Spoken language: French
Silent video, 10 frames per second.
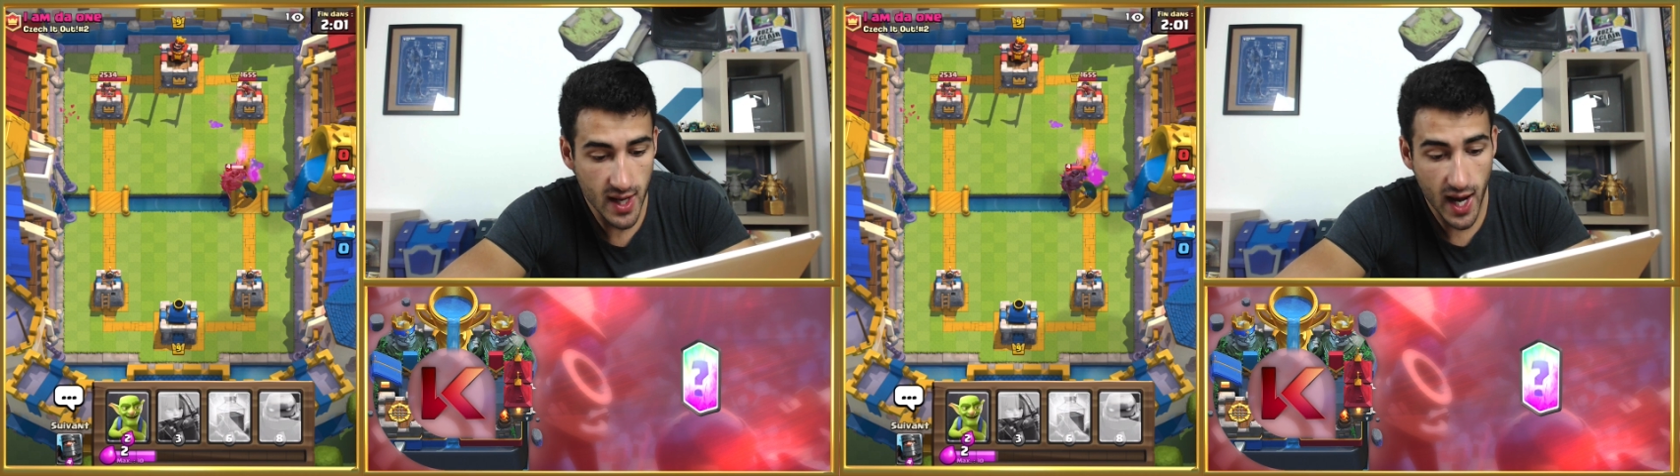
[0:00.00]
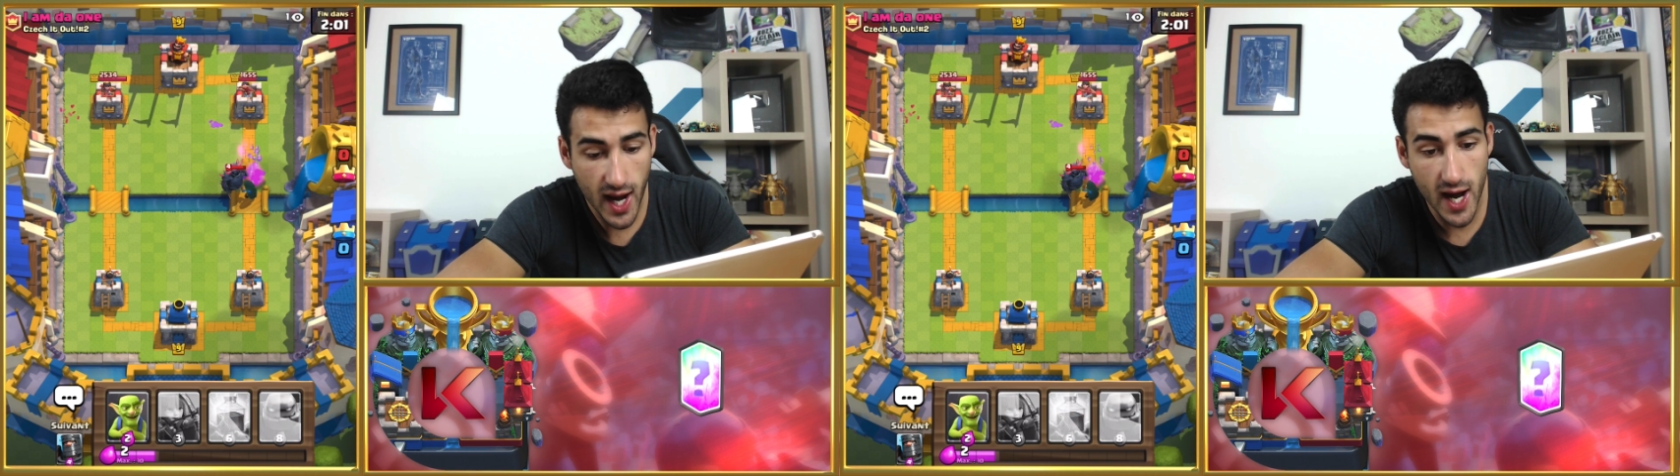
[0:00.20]

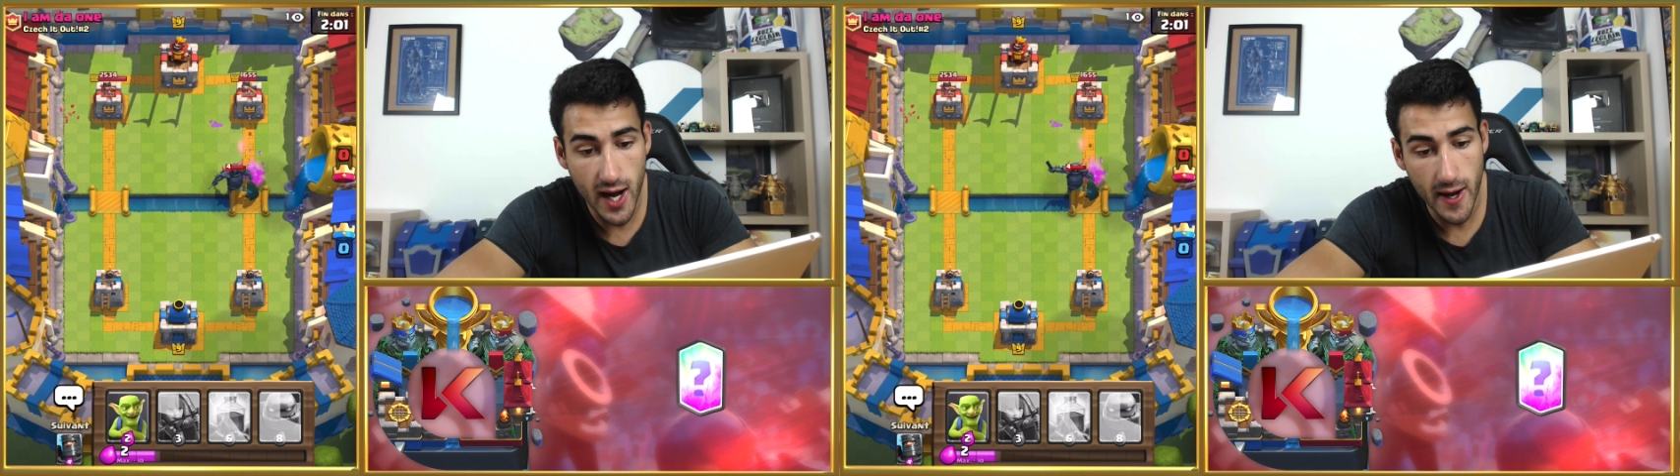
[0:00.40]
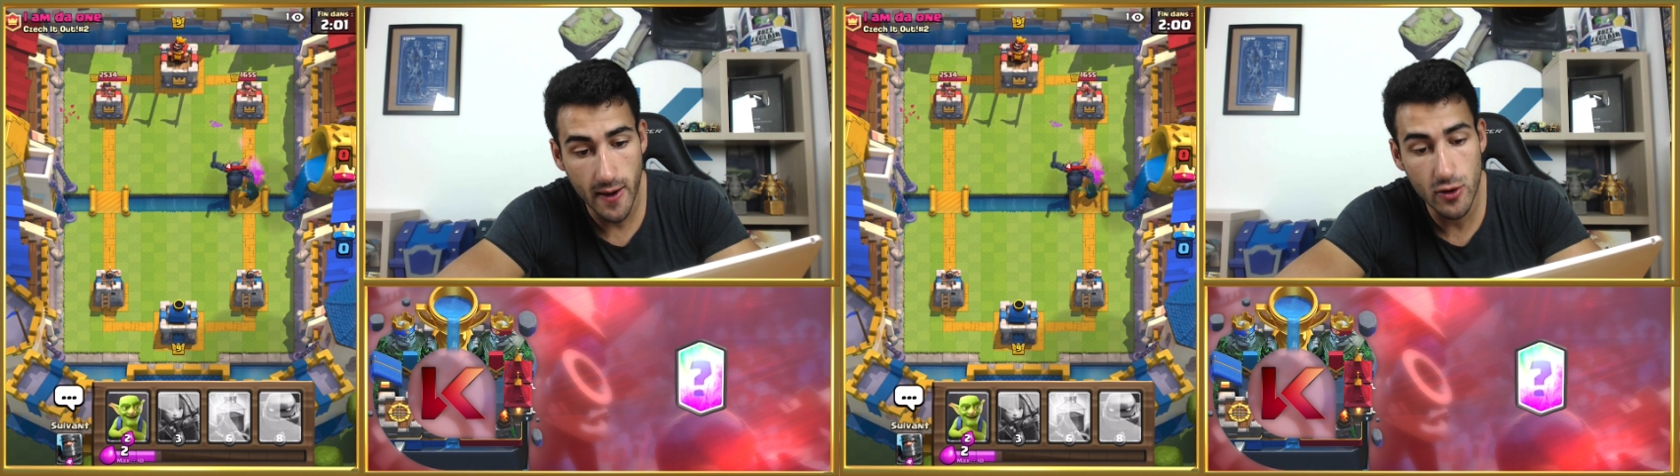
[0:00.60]

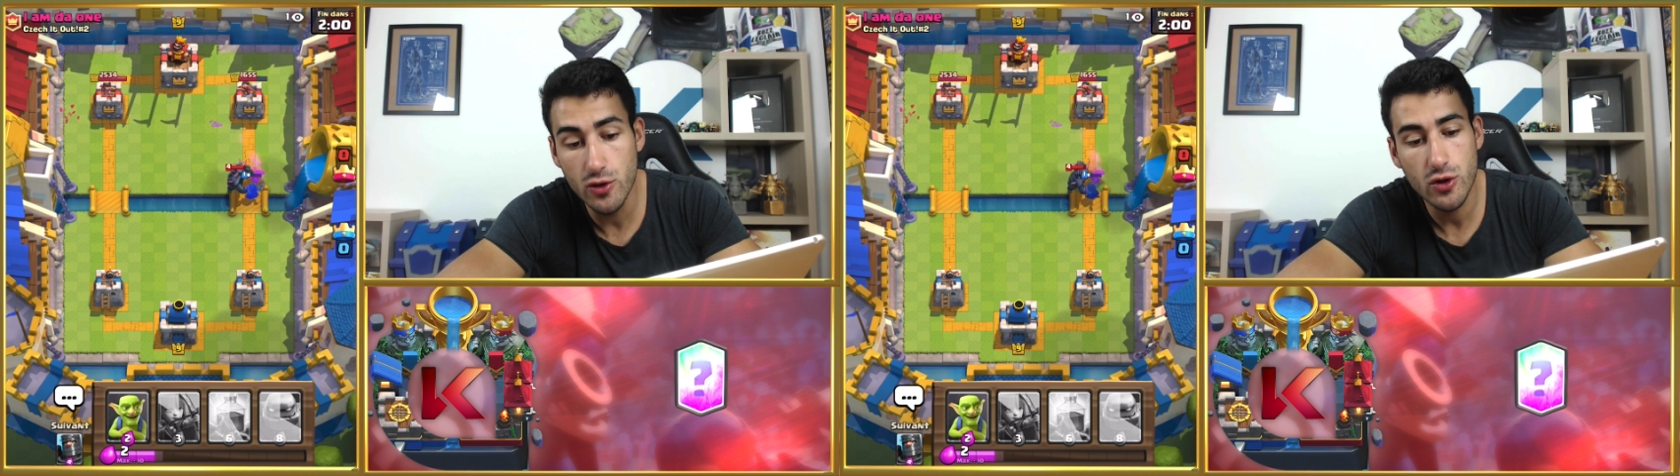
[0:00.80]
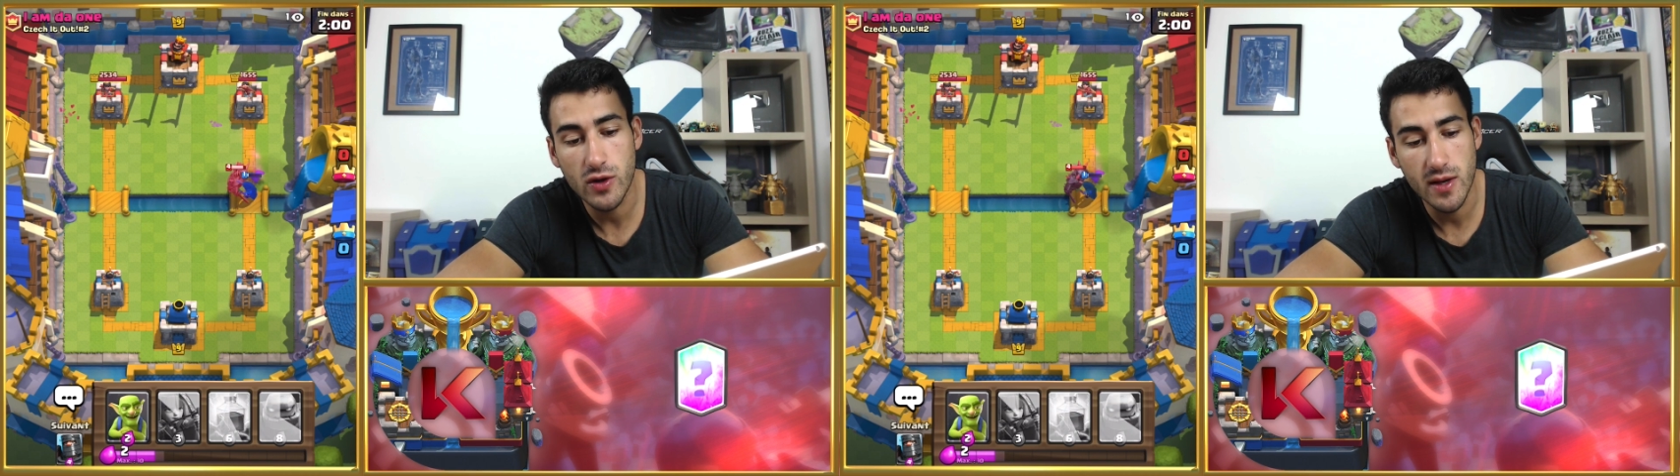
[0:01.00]
Euh, le,
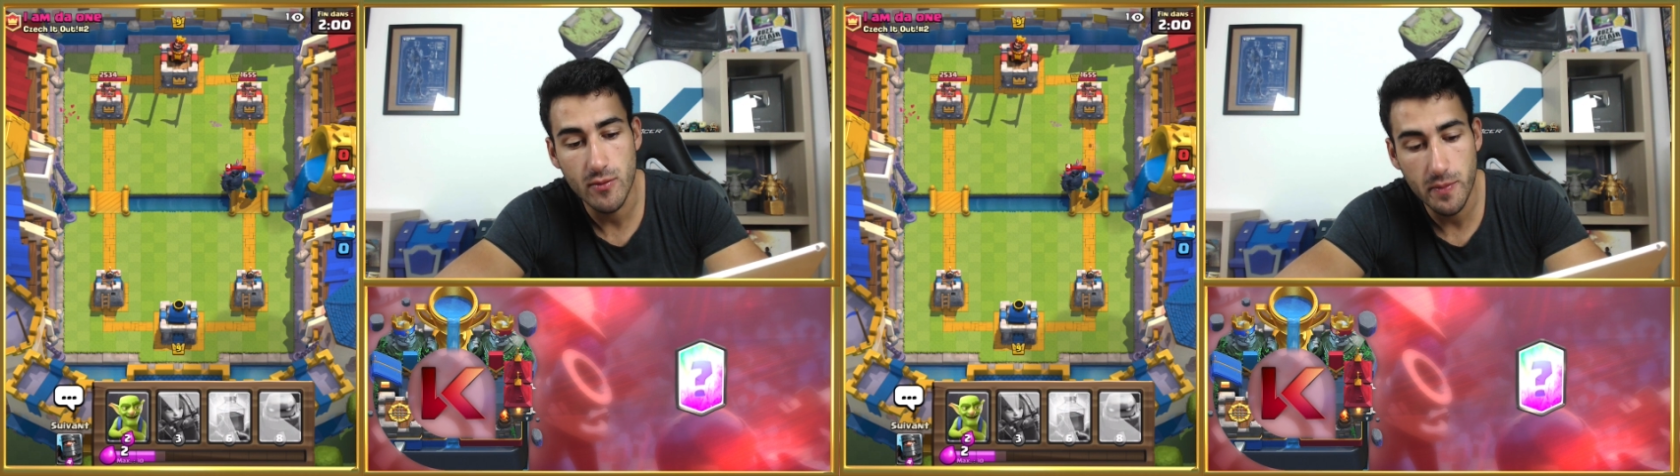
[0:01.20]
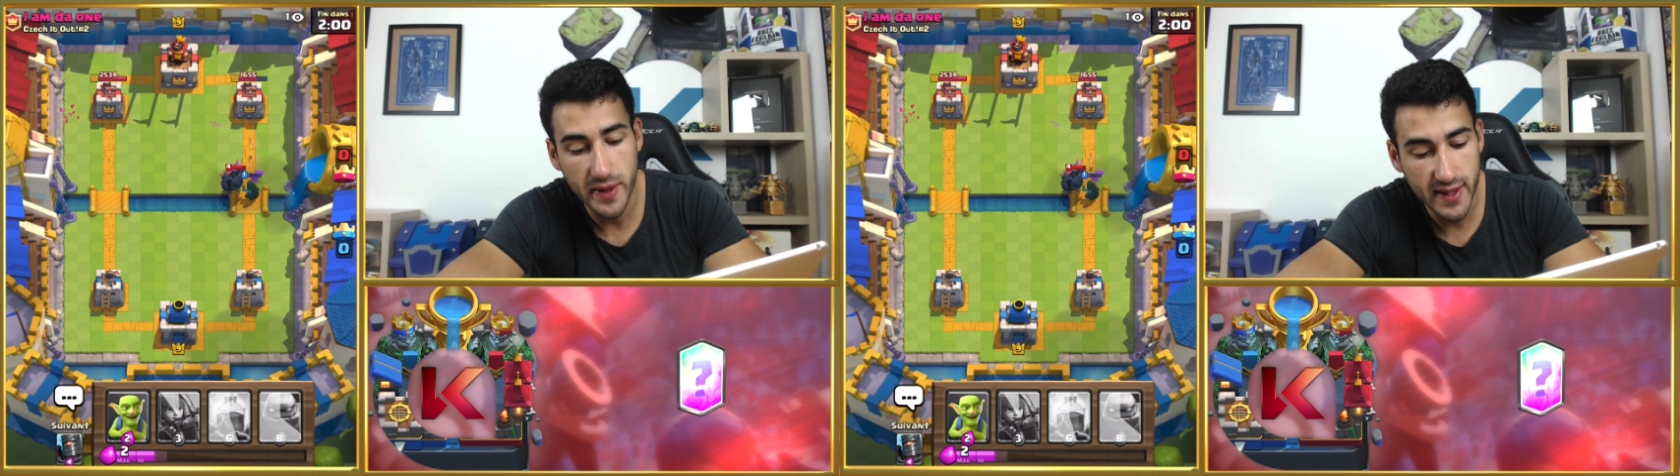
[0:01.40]
le golem, le
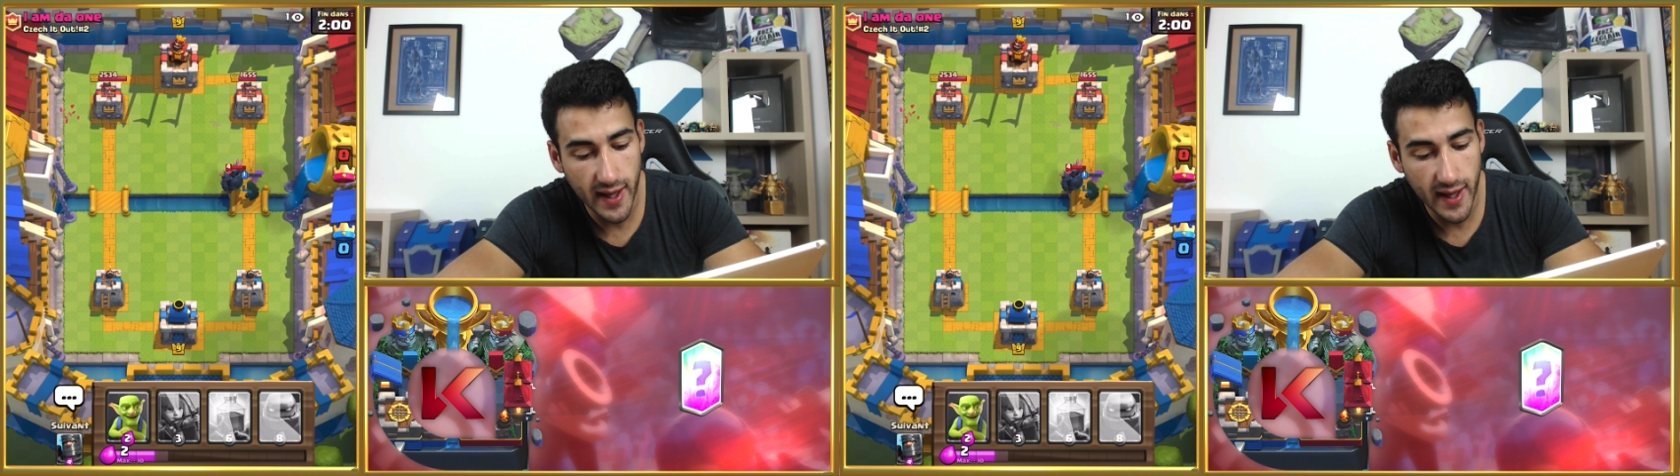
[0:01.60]
PK.